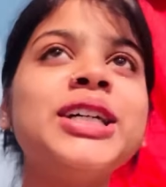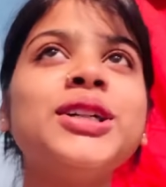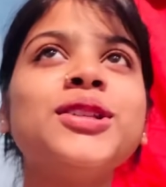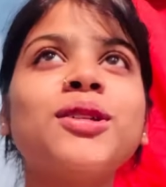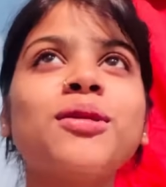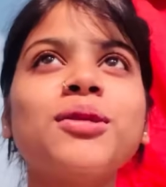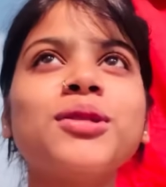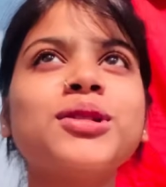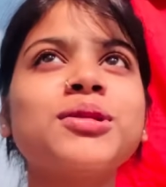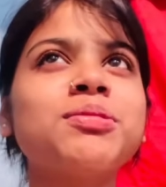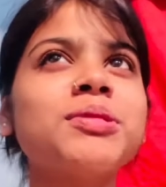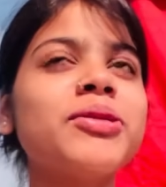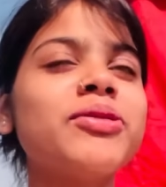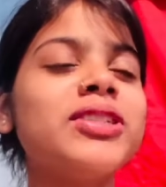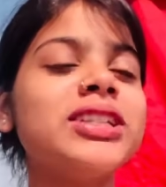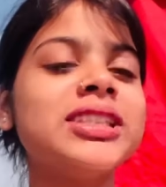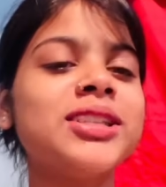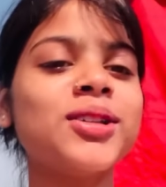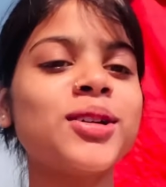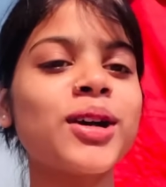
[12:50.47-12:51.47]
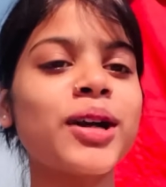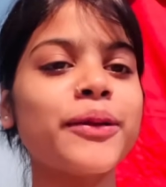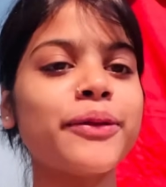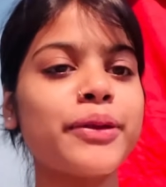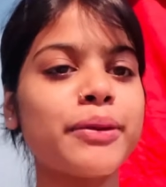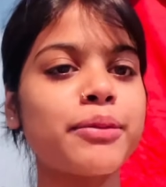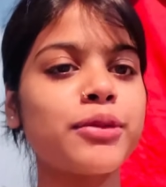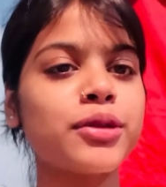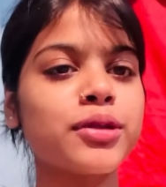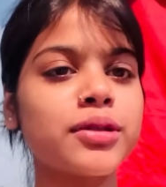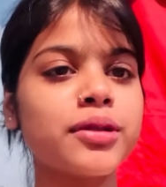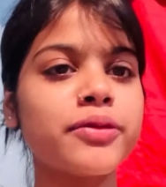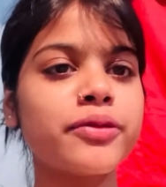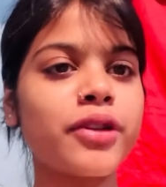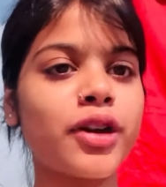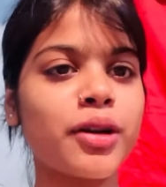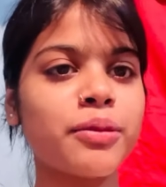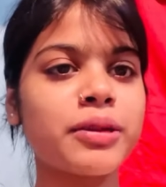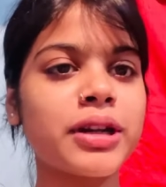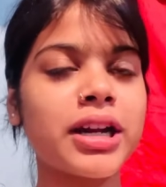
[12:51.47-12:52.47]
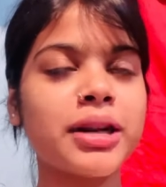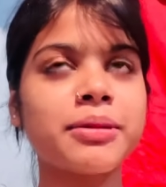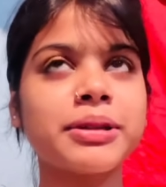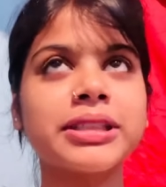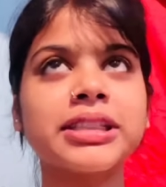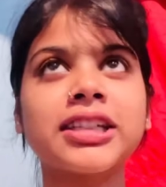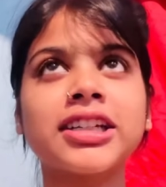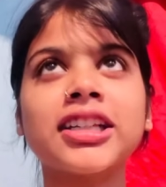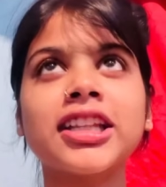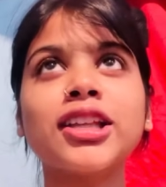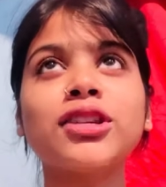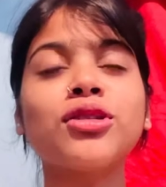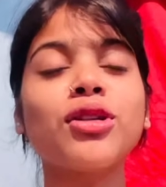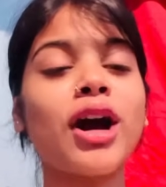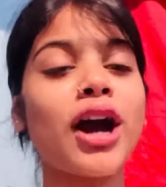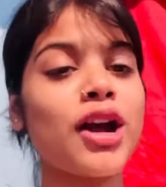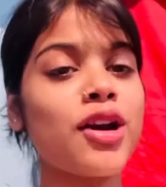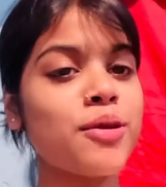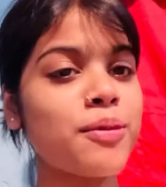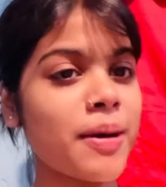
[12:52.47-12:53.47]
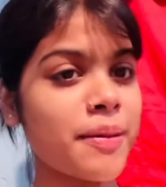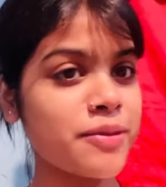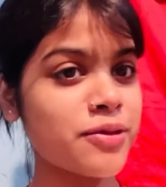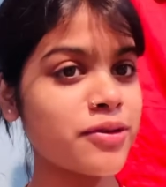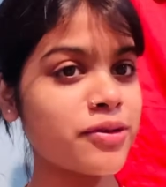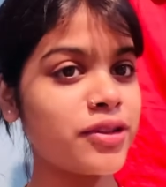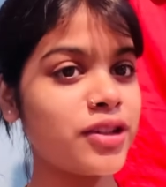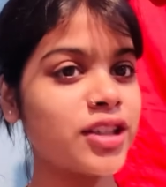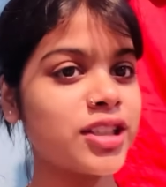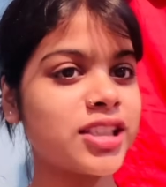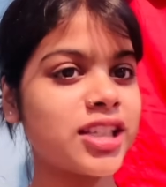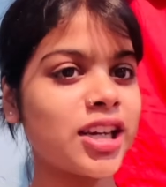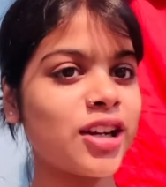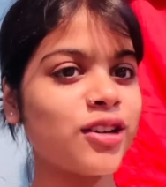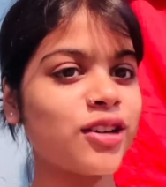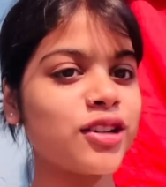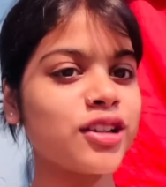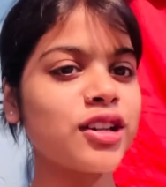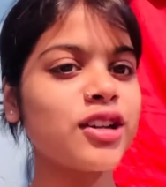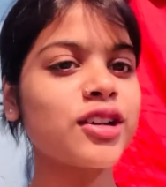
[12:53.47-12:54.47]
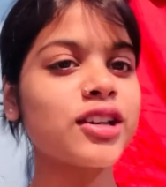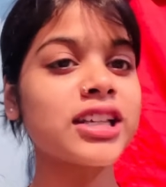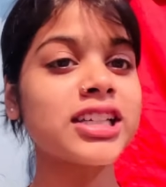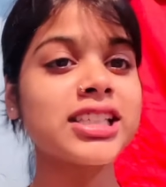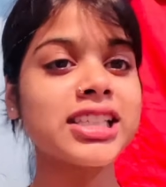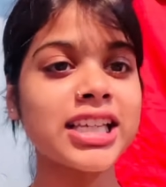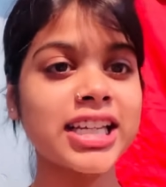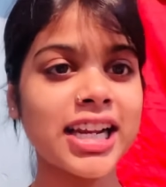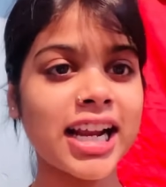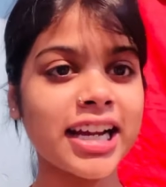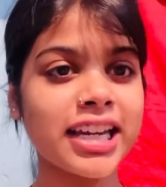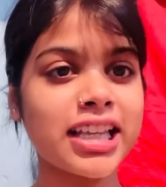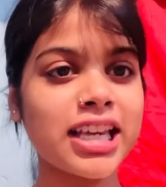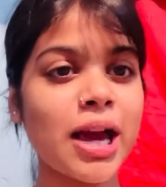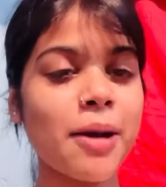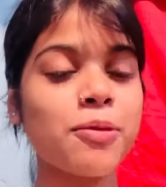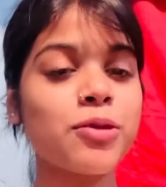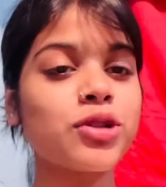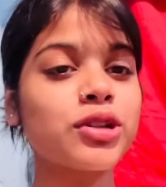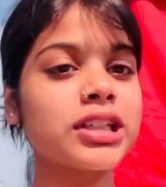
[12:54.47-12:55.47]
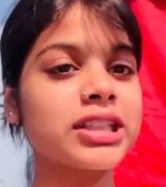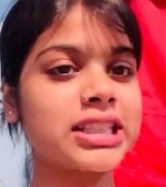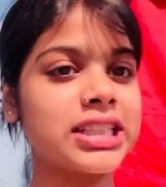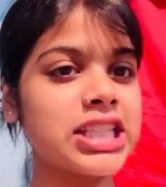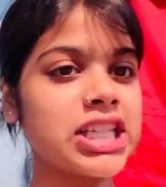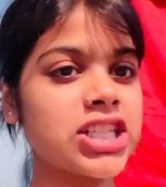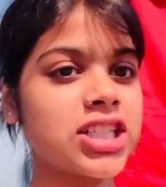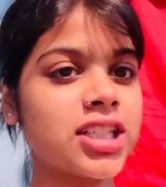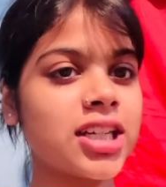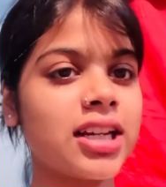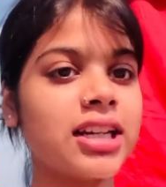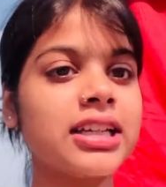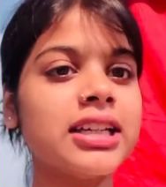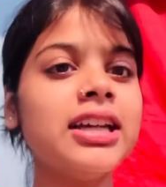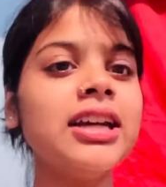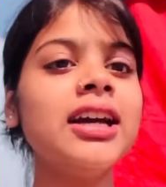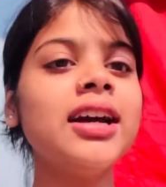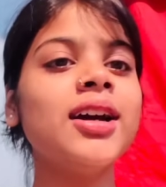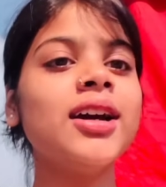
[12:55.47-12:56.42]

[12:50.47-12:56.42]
तो हम लोग उसमें बिजी हो गए फिर हम लोगों ने ब्लॉग बनाना बंद कर दिया तो आई होप आपको वीडियो अच्छी लगेगी और किसकी राखी आपको कितनी अच्छी लगी